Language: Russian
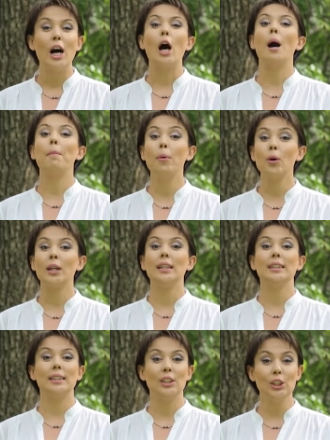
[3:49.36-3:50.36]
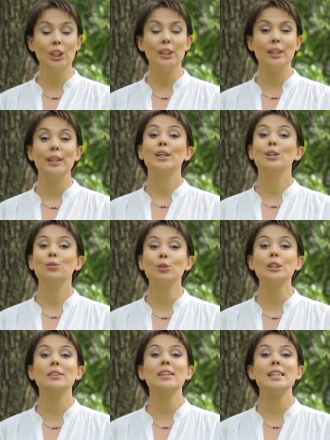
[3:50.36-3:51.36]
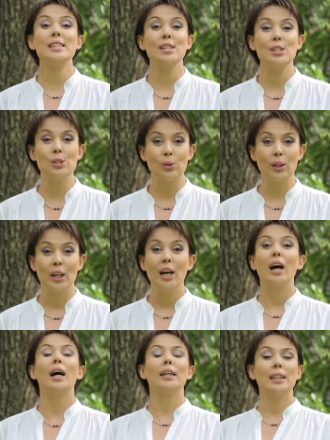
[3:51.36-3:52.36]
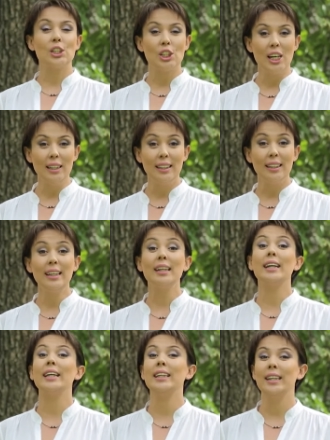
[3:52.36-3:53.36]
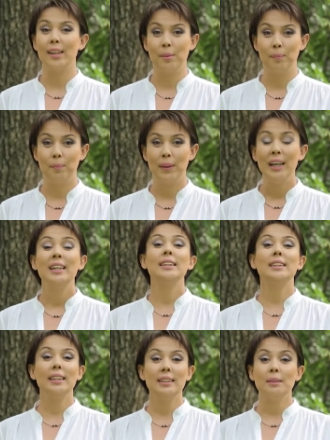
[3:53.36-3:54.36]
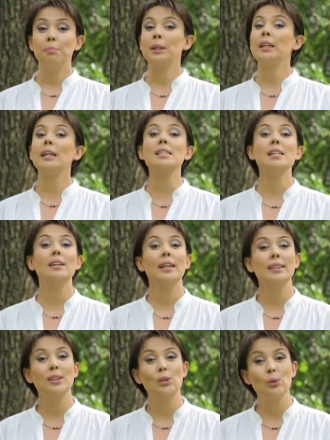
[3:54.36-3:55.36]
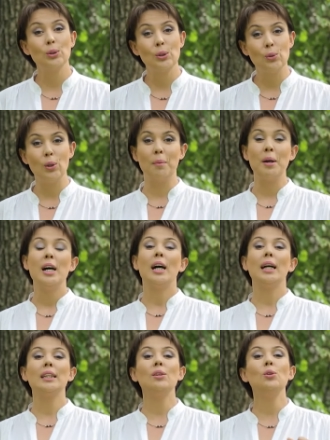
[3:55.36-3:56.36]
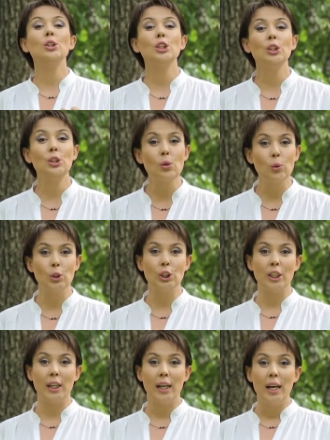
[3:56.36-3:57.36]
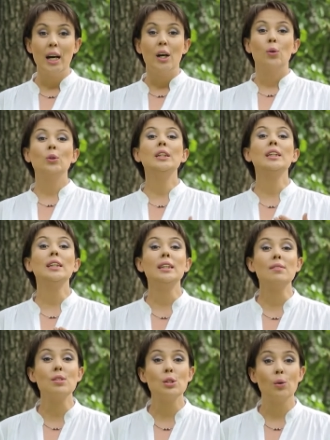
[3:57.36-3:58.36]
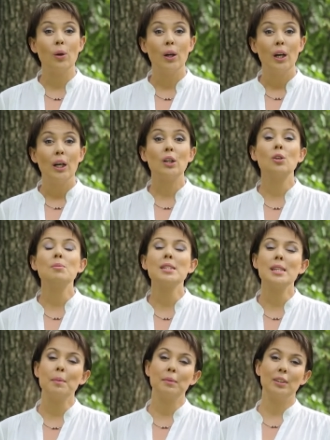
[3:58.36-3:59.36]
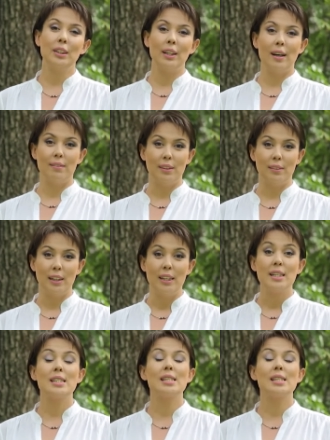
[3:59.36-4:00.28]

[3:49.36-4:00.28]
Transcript: опора и защита двух своих сестер – Аяжан и Айгерим. Дети прекрасно ладят друг с другом, они очень дружные. У них есть все – кроме самого главного –